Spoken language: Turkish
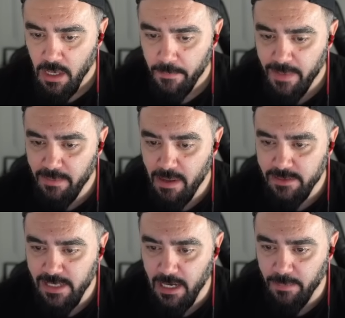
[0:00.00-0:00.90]
Benim
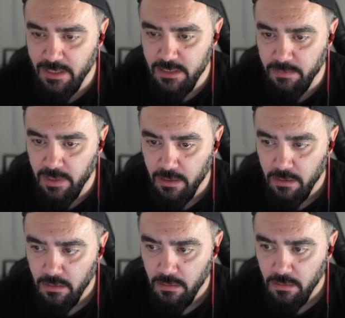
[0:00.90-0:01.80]
elbiselerim hazır mı?
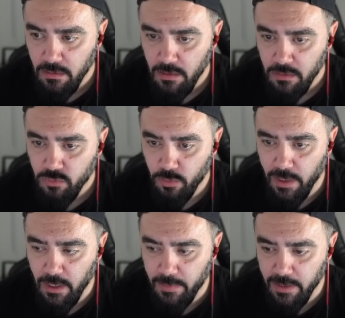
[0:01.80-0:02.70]
Dur
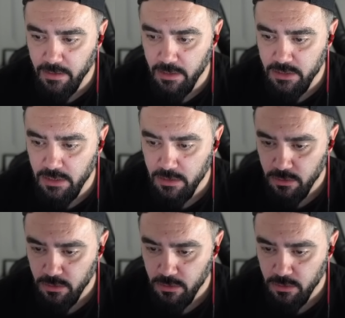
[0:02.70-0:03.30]
bakalım arkadaşlar.